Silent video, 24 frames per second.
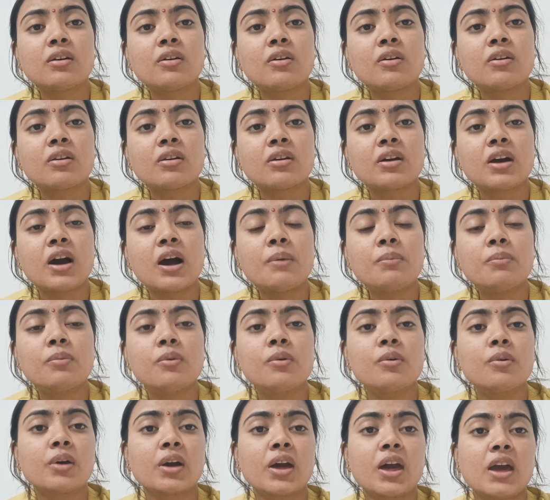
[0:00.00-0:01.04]
और काम
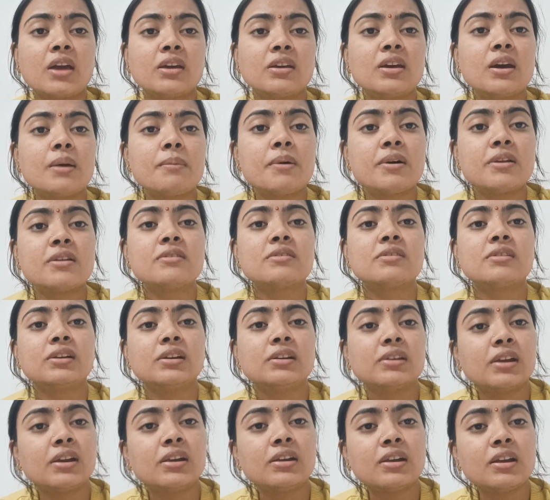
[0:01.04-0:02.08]
हो गया ये हमारा
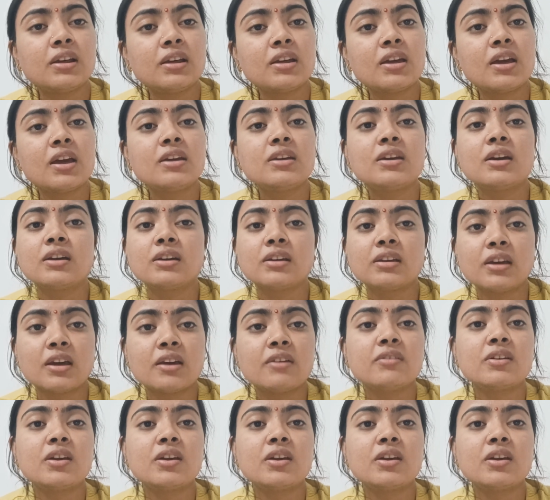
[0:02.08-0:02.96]
सीटेट e नहीं है ये के